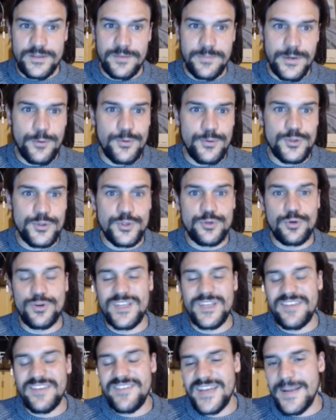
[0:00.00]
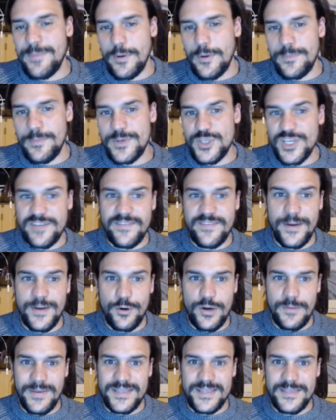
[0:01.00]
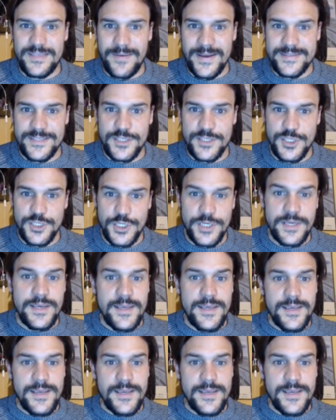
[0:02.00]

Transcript: per cui ci sono dei veri e propri cervelloni matematici